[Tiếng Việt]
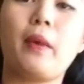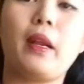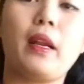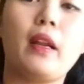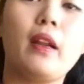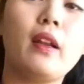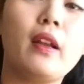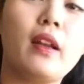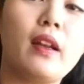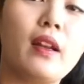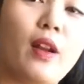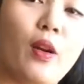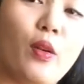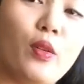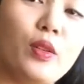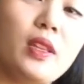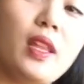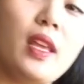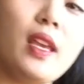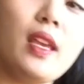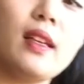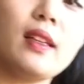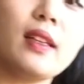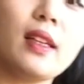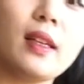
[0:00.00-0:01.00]
mà nó nổi
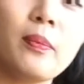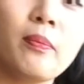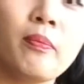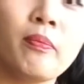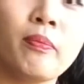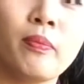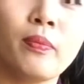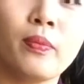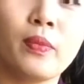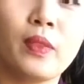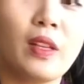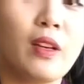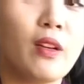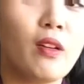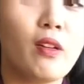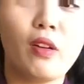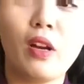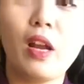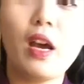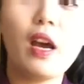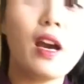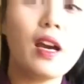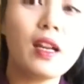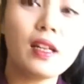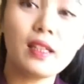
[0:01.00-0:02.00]
tiếng á, thường
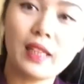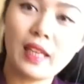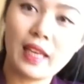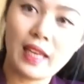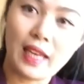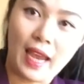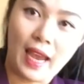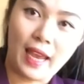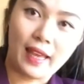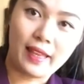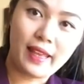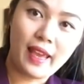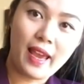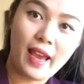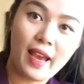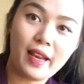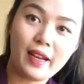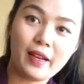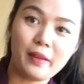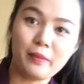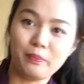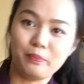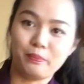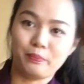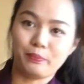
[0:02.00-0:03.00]
nó ít khi hạ giá
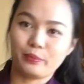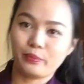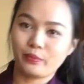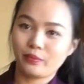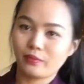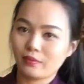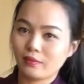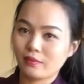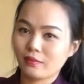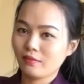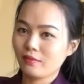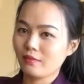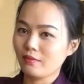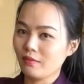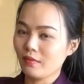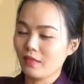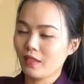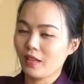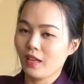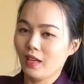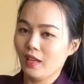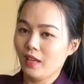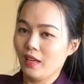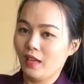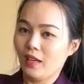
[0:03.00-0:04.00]
lắm.
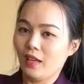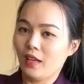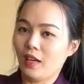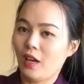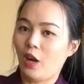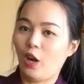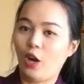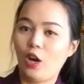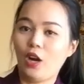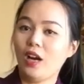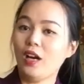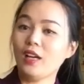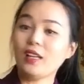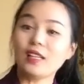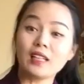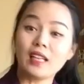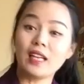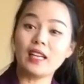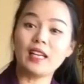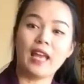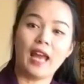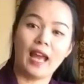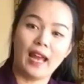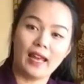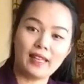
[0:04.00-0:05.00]
Họ ít
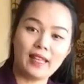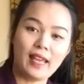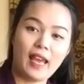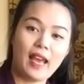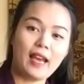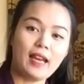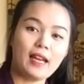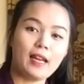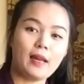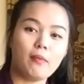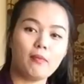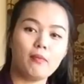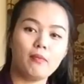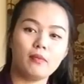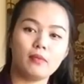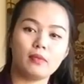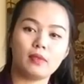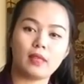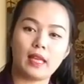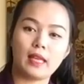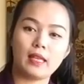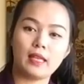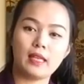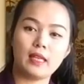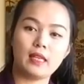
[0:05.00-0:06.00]
khi hạ giá lắm,
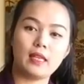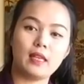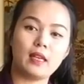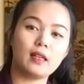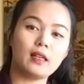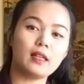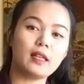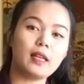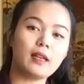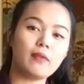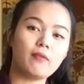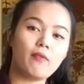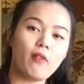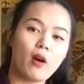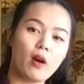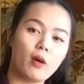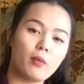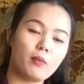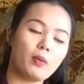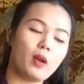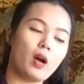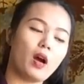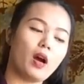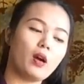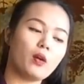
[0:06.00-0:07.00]
tại vì những cái
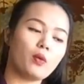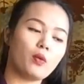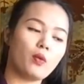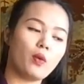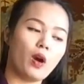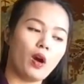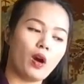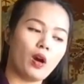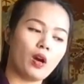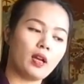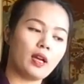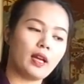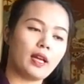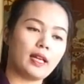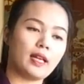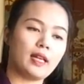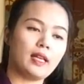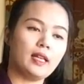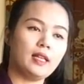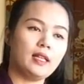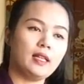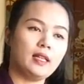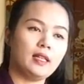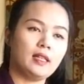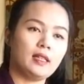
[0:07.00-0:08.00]
form đó của họ là
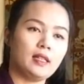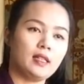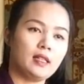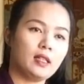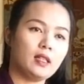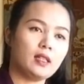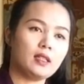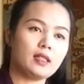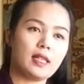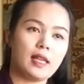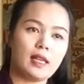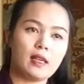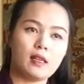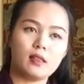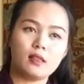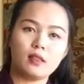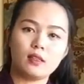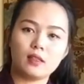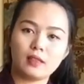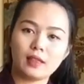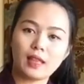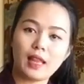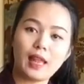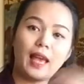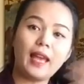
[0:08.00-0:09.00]
nó sẽ
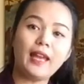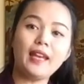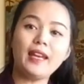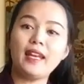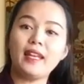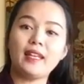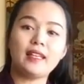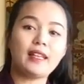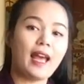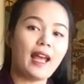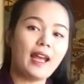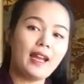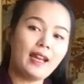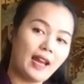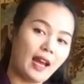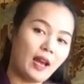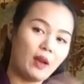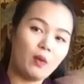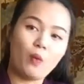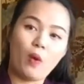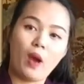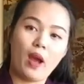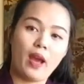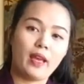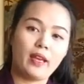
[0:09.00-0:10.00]
tái đi tái
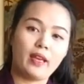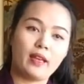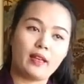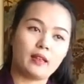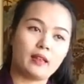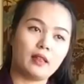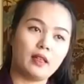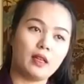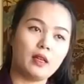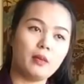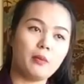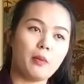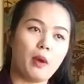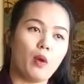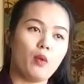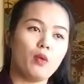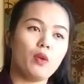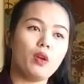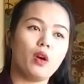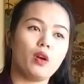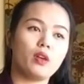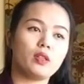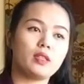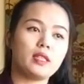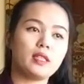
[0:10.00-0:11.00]
lại hoài à. Những cái mẫu
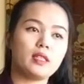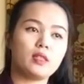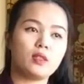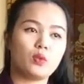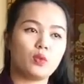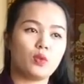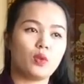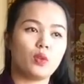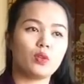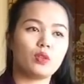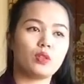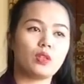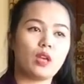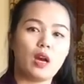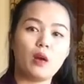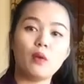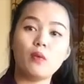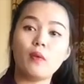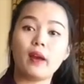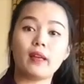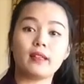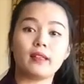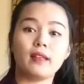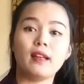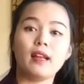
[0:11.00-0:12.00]
đó họ sẽ trở
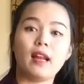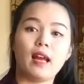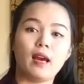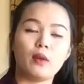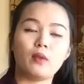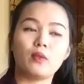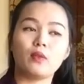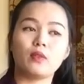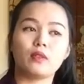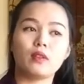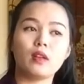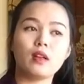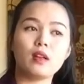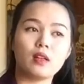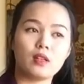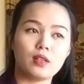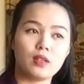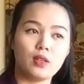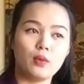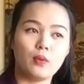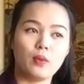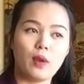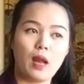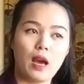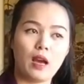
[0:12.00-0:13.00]
qua trở lại rất là
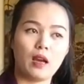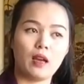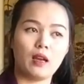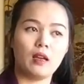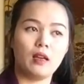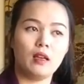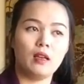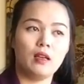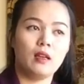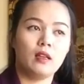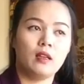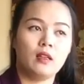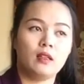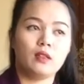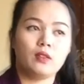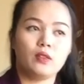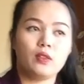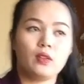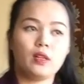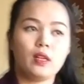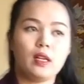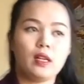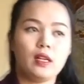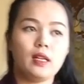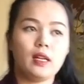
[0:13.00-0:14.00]
nhiều lần,
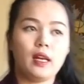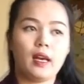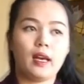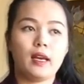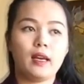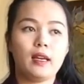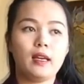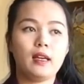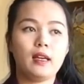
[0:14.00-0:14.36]
cho nên